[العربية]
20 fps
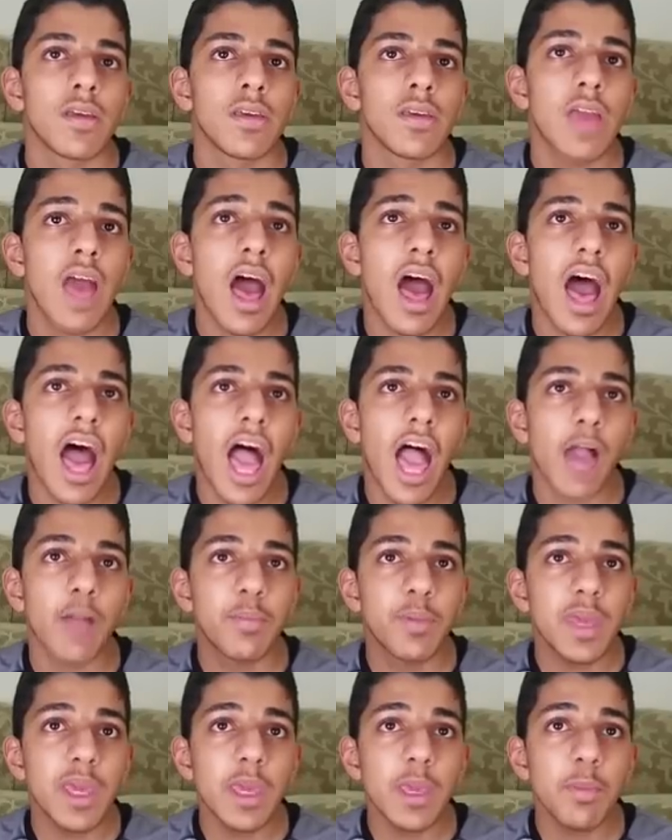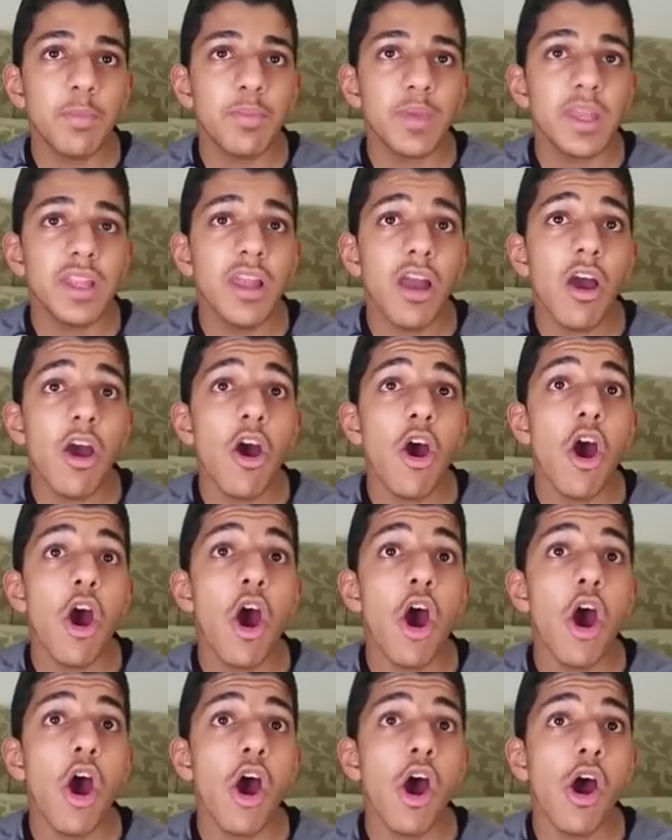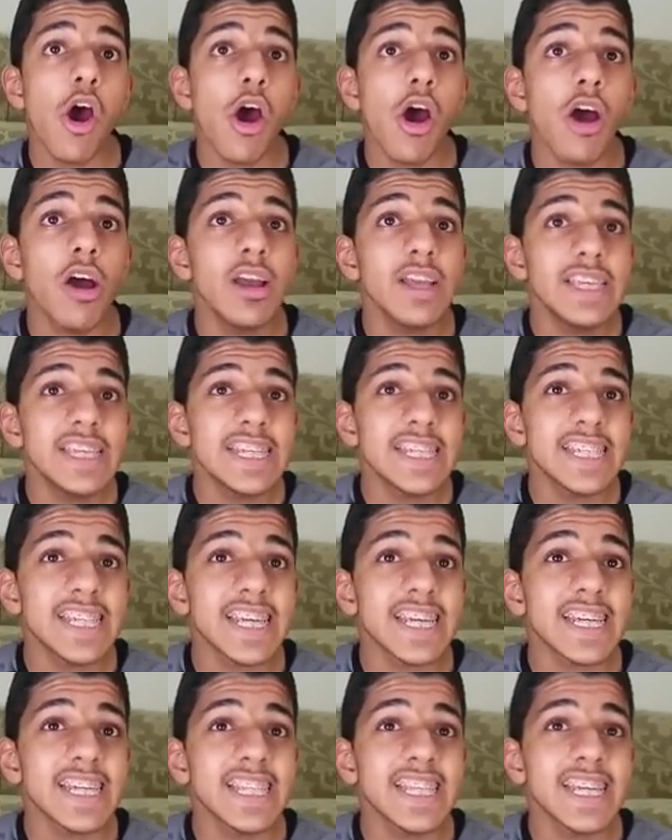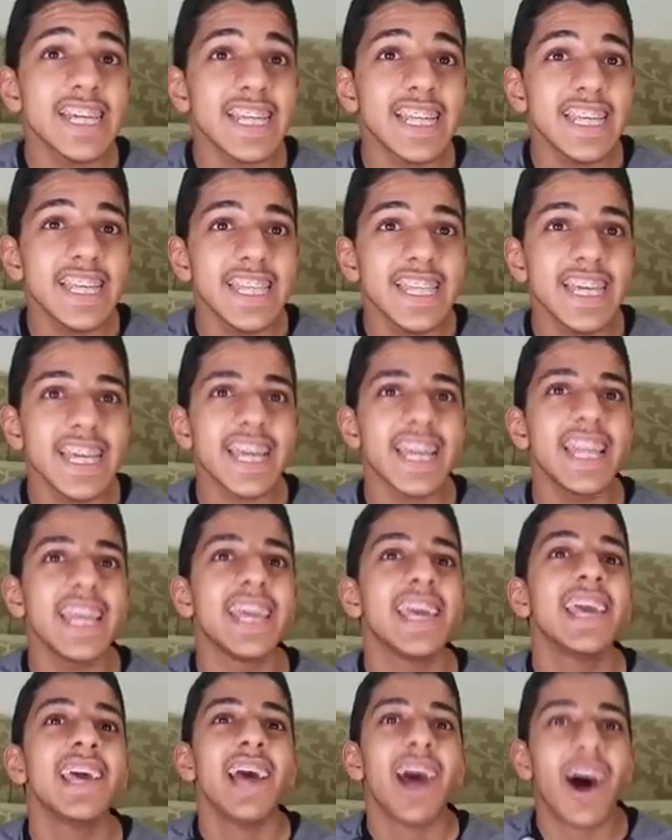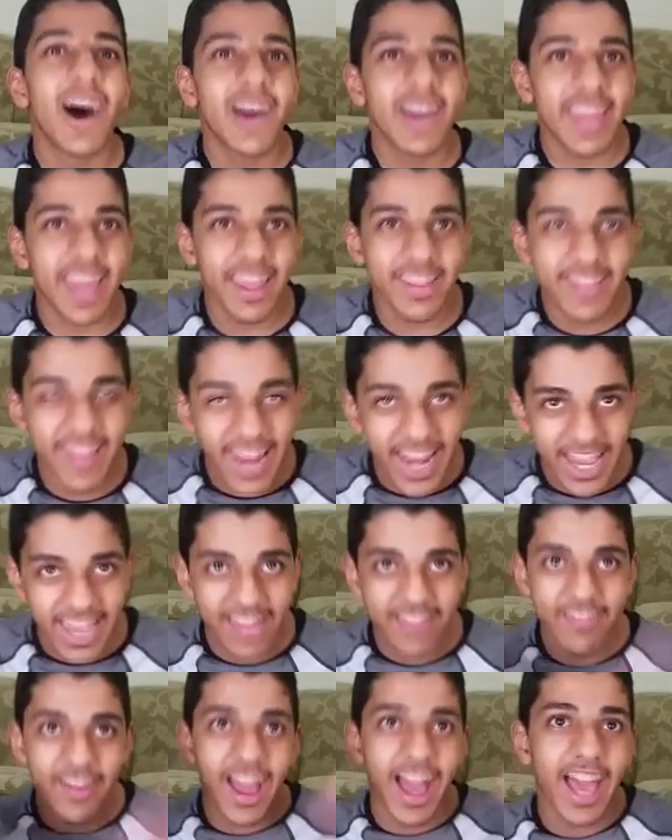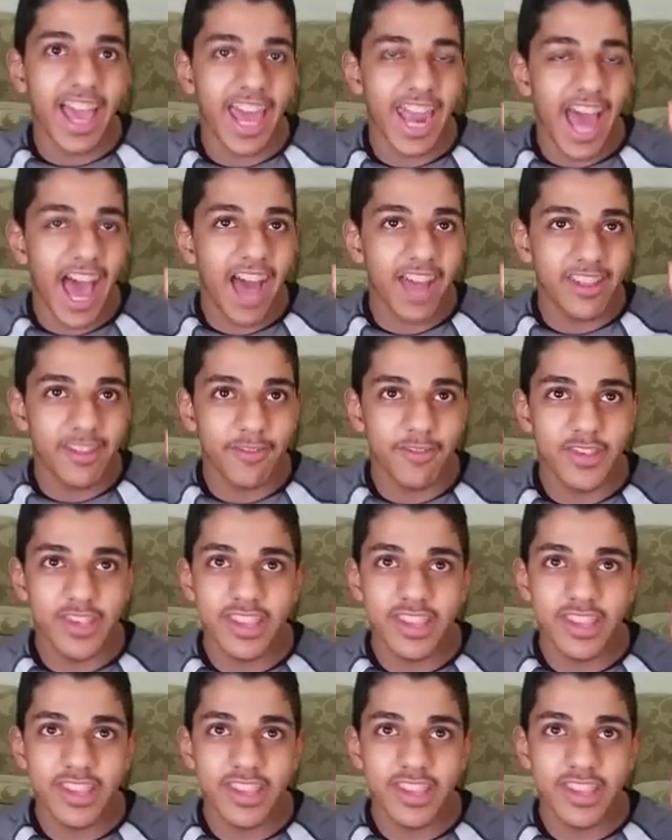يا حبيبي لا يا اخي دخلي دخلي اوكي سلكت معايا انا اسف